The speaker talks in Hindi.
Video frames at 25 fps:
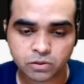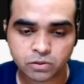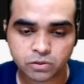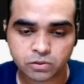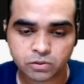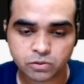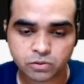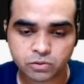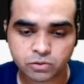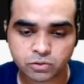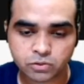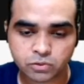
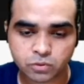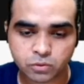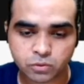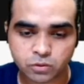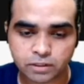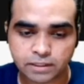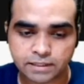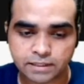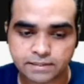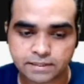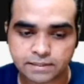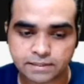सो
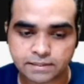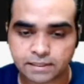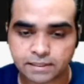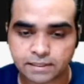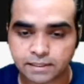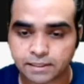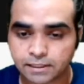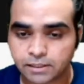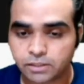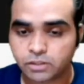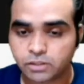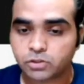दिस इज़
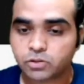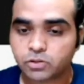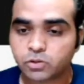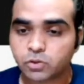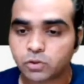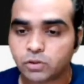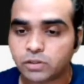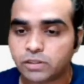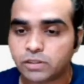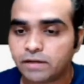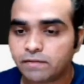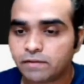इट सो
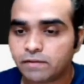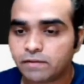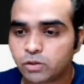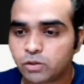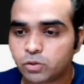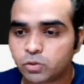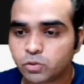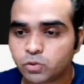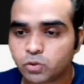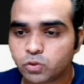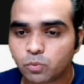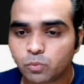ये वाला
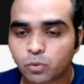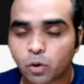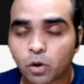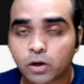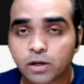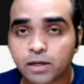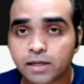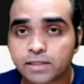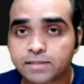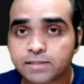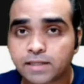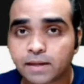दोस्तों
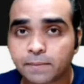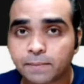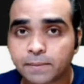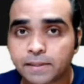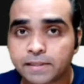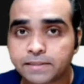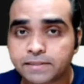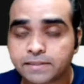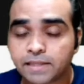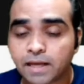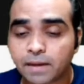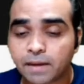ब्रॉडकास्ट
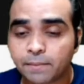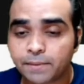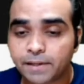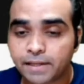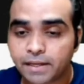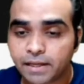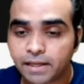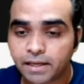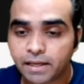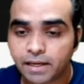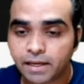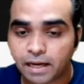आपके सामने
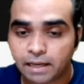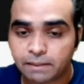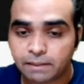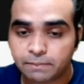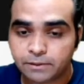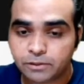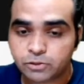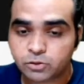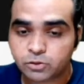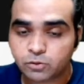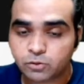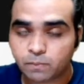है अब
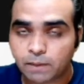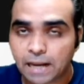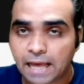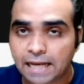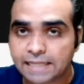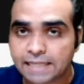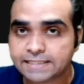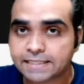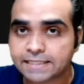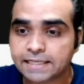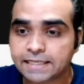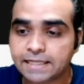ये जो
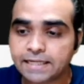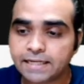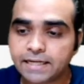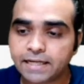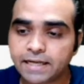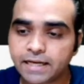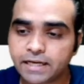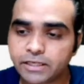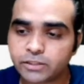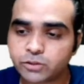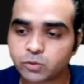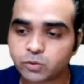ब्लैक स्क्रीन
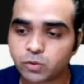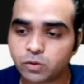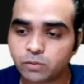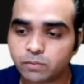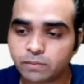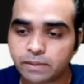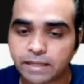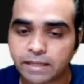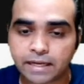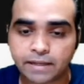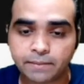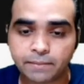है इसको
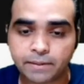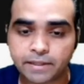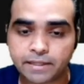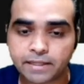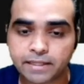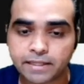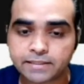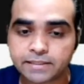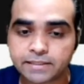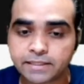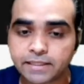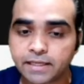हम एनिमेट
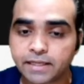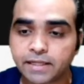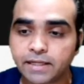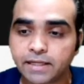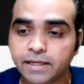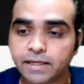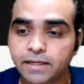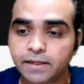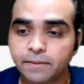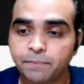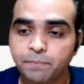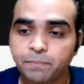कैसे
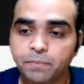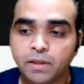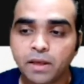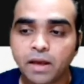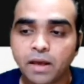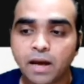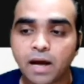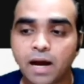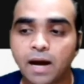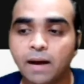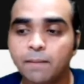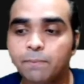करेंगे
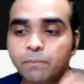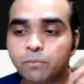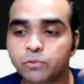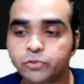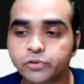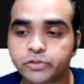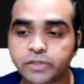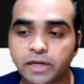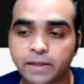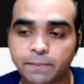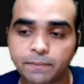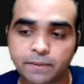आप
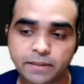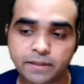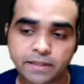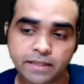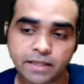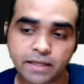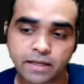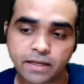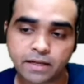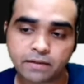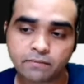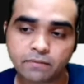उस साइड पे
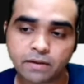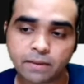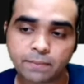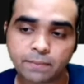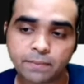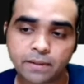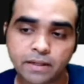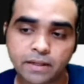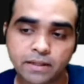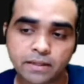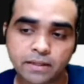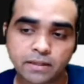देखिएगा वहाँ
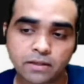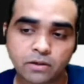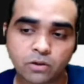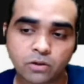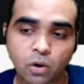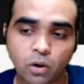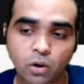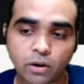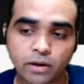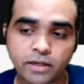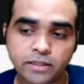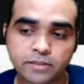पे
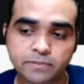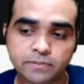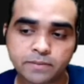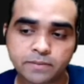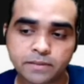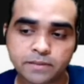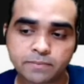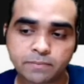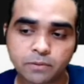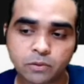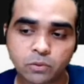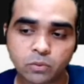कॉर्नर्स uh,
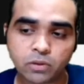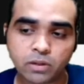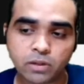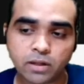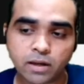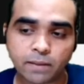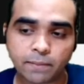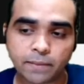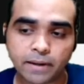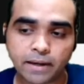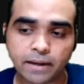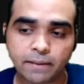में बिल्कुल
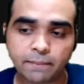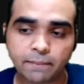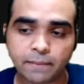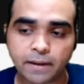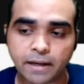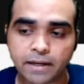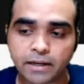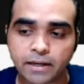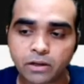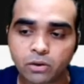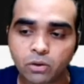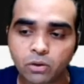कमेंट
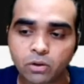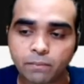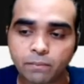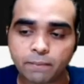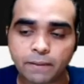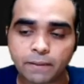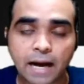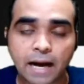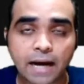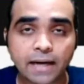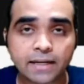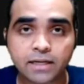बैनर और
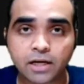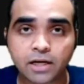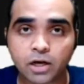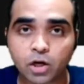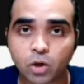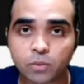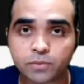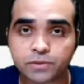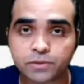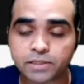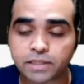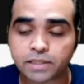ब्रांड का एक
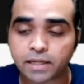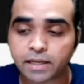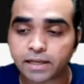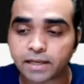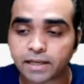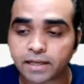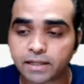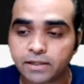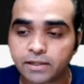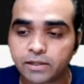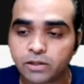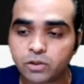ऑप्शन आ रहा
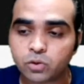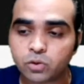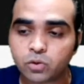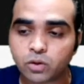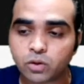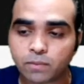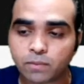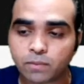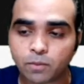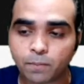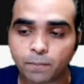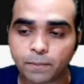है तो
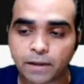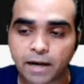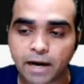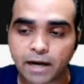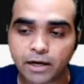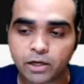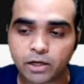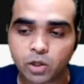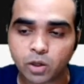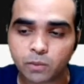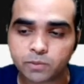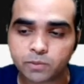आपको
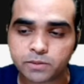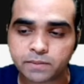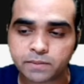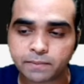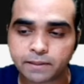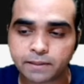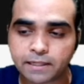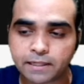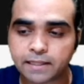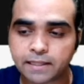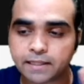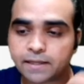ब्रांड के ऑप्शन पे
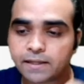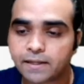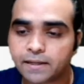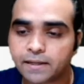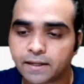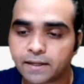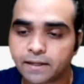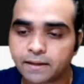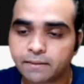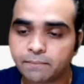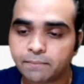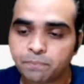क्लिक करना
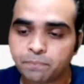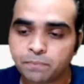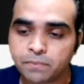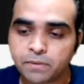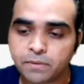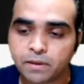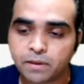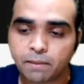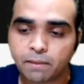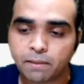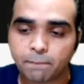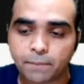है
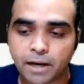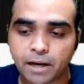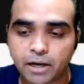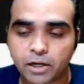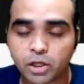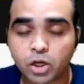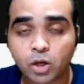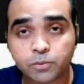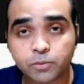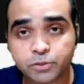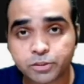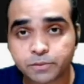ब्रांड
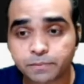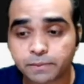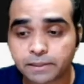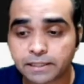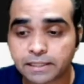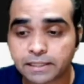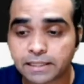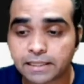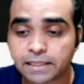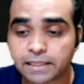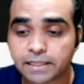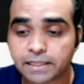के ऑप्शन पे
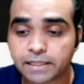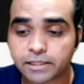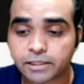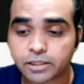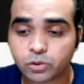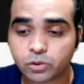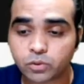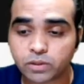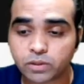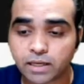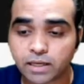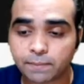क्लिक करते हैं
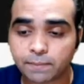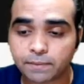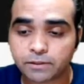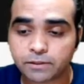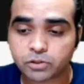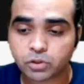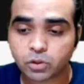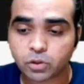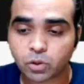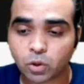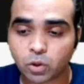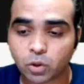तो यहाँ पे
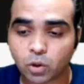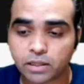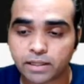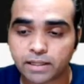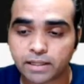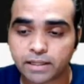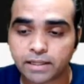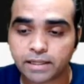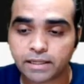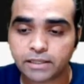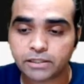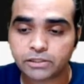स्क्रॉल
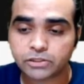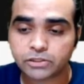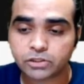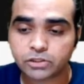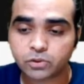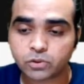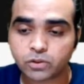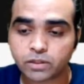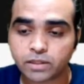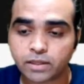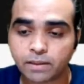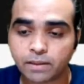करेंगे नीचे
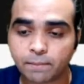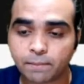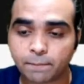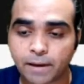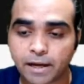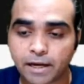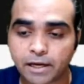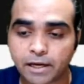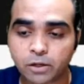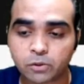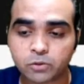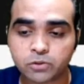तो देखिए
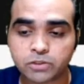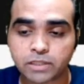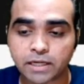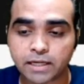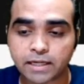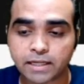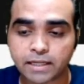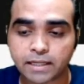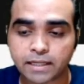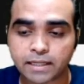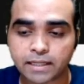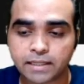बैकग्राउंड्स आ
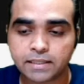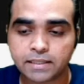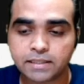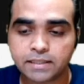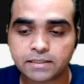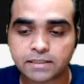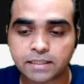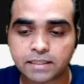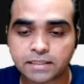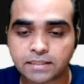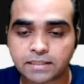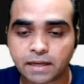रहे हैं
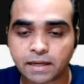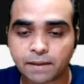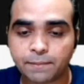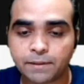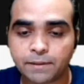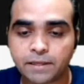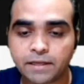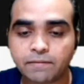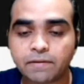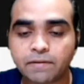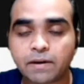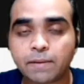जैसे अभी
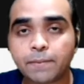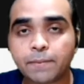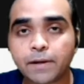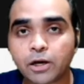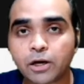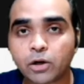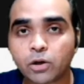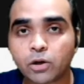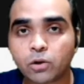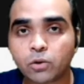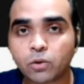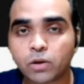ये वाला
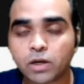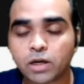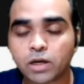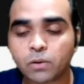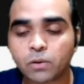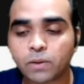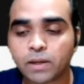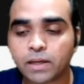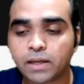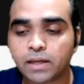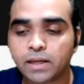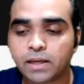बैकग्राउंड लगा
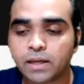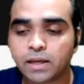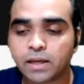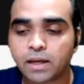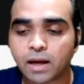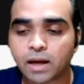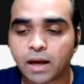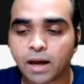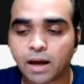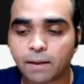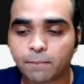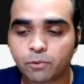हुआ है
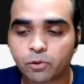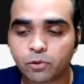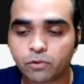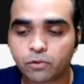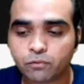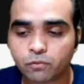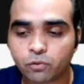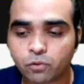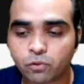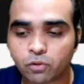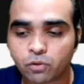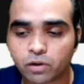आप कोई
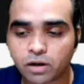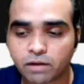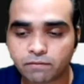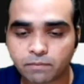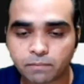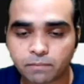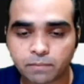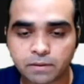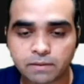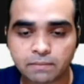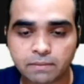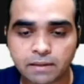फोटोग्राफ
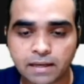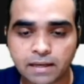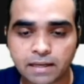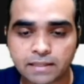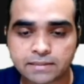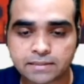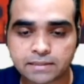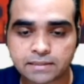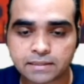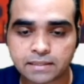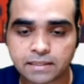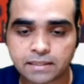अपनी भी लगा
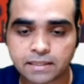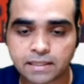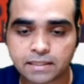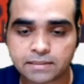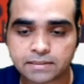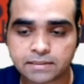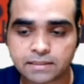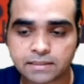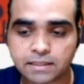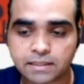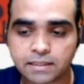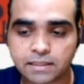सकते हैं
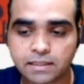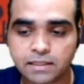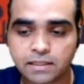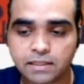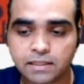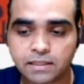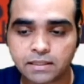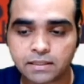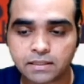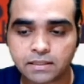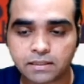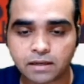ऐसे
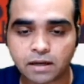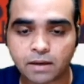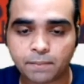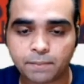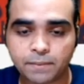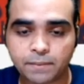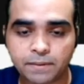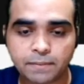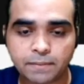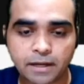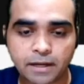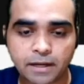
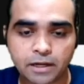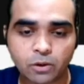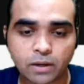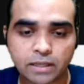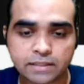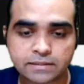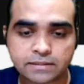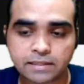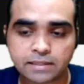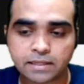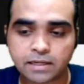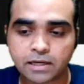अभी बैकग्राउंड
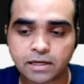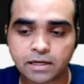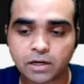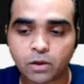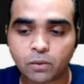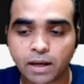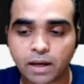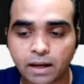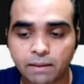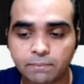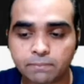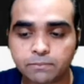ऐसे लगा हुआ
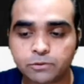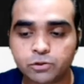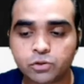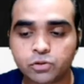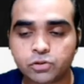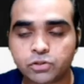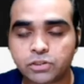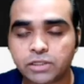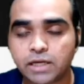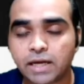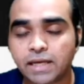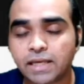है अब जो
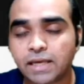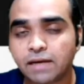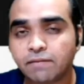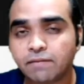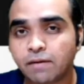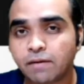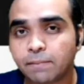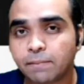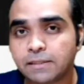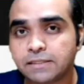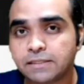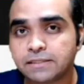जी
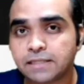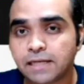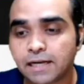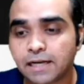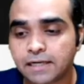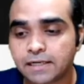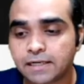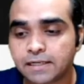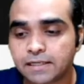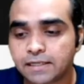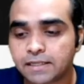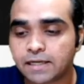आपने
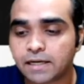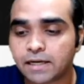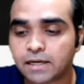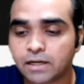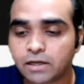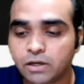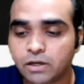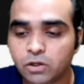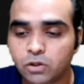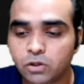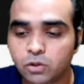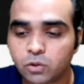सिलेक्ट किया है
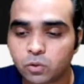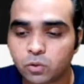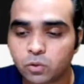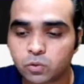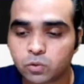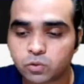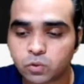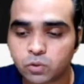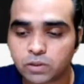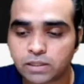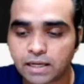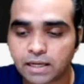
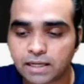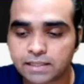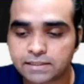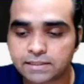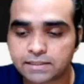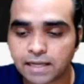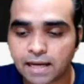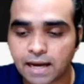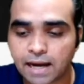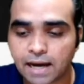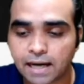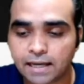उसको यहाँ
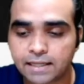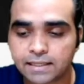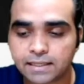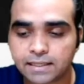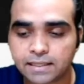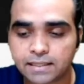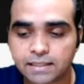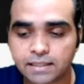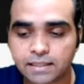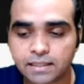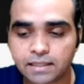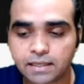से ऐड
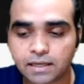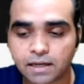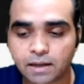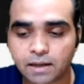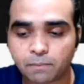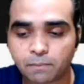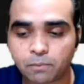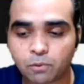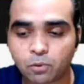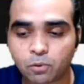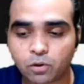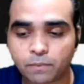करिए
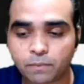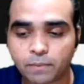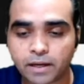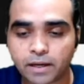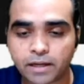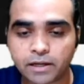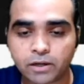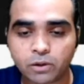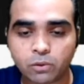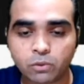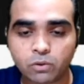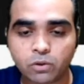अपलोड
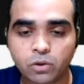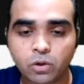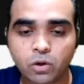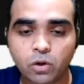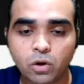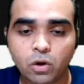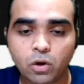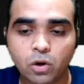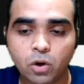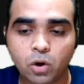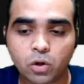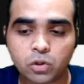बैकग्राउंड
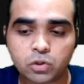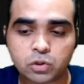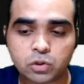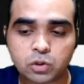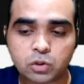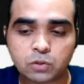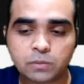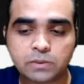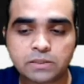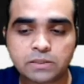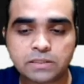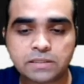और
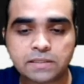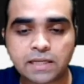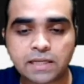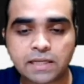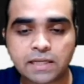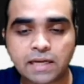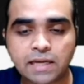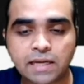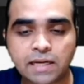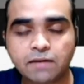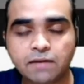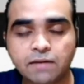जो भी जी
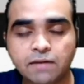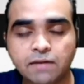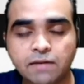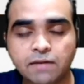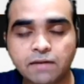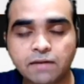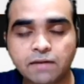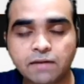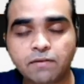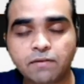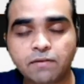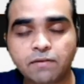आपने
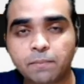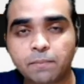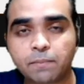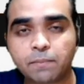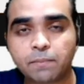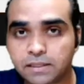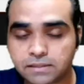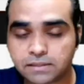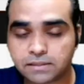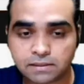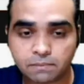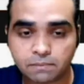अपने
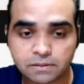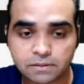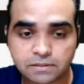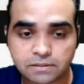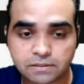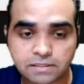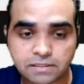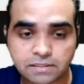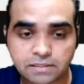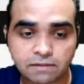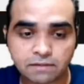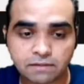सिस्टम पे सेव
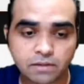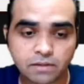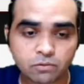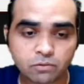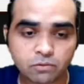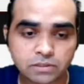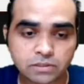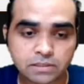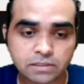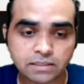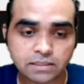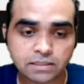किया है वो इस
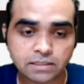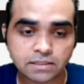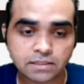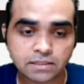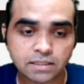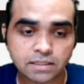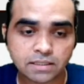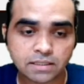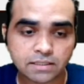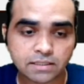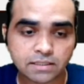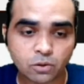तरह से यहाँ से
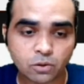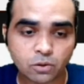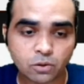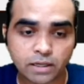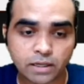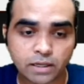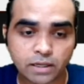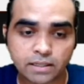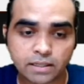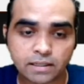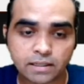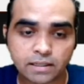लोकेट कर
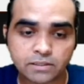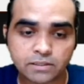लीजिए